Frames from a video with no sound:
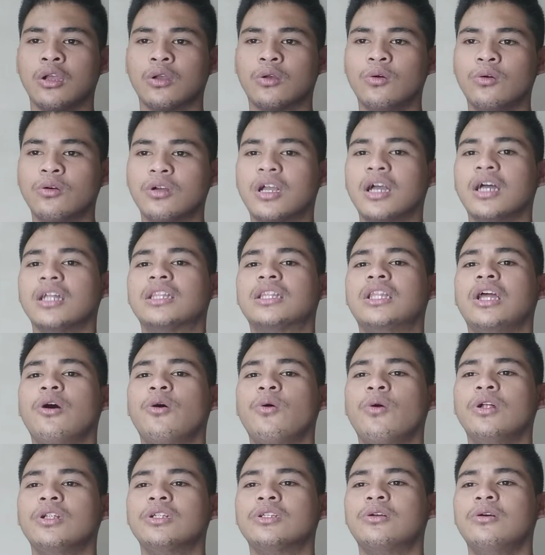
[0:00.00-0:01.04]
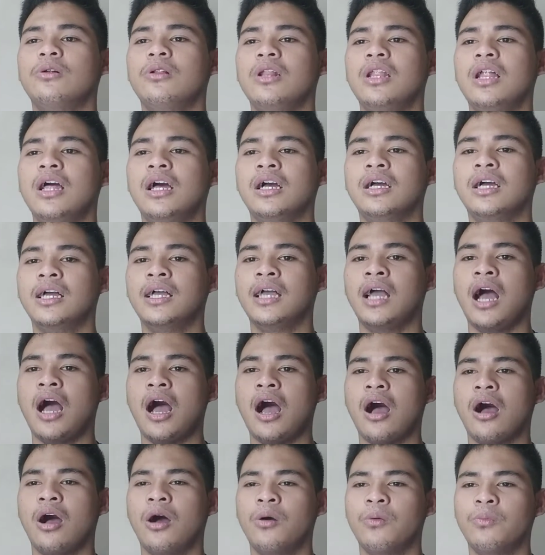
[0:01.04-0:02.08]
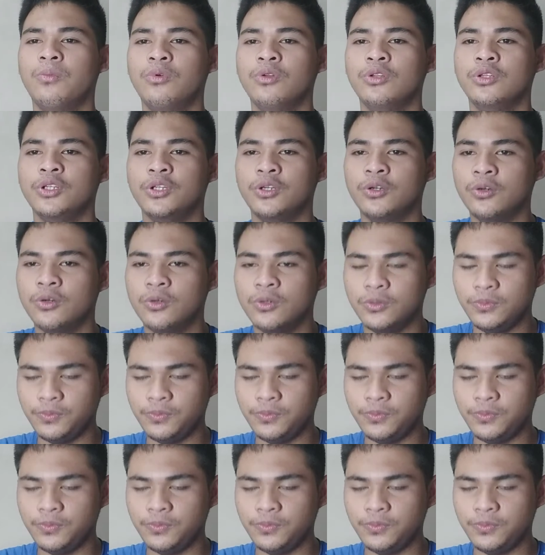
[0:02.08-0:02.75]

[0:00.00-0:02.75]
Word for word: Kung katawan ko lang ang habol nyo